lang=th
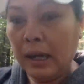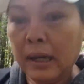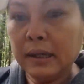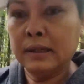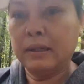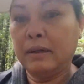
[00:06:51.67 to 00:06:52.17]

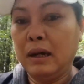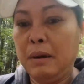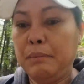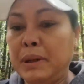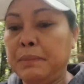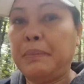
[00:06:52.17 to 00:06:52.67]
เออ
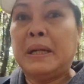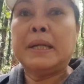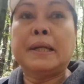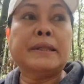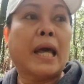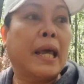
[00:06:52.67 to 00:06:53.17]
มันเป็น
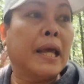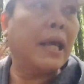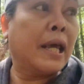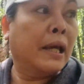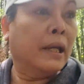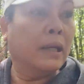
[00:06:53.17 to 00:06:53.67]
ยังไง
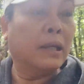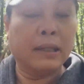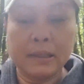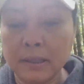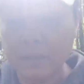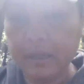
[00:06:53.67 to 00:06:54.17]

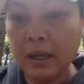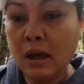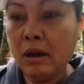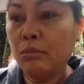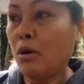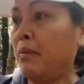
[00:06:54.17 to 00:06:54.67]

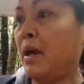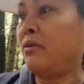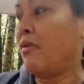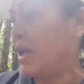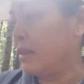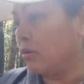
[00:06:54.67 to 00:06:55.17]
บ่แมน
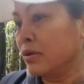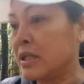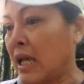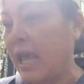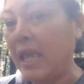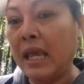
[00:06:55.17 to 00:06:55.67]
ว่าสง
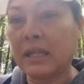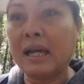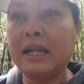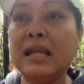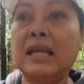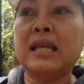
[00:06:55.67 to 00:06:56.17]
สัยเห็ดอั
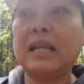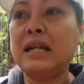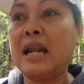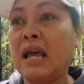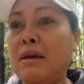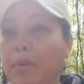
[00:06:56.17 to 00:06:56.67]
นนี้กิน
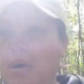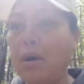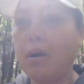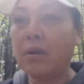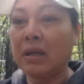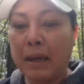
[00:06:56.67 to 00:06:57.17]
ได้บ่
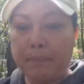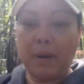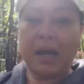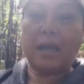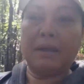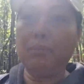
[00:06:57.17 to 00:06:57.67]
เก็บ
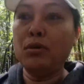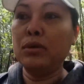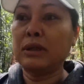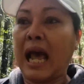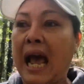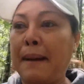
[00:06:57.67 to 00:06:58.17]
มาให้หมู่
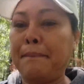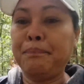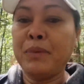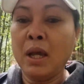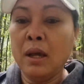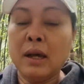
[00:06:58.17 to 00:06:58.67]
ถาม
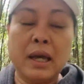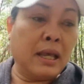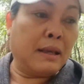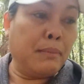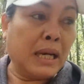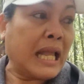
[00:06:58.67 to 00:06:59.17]
เอ๋
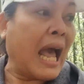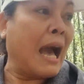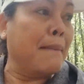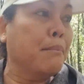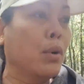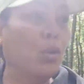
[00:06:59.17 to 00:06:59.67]
มาถา
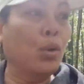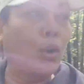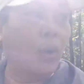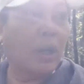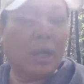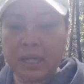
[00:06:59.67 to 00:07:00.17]
มหมู่
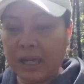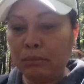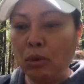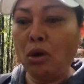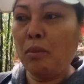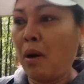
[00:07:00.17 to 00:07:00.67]
ขัน
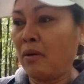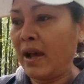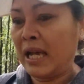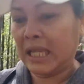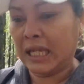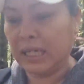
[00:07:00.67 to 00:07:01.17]
หมู่บอกว่ากิน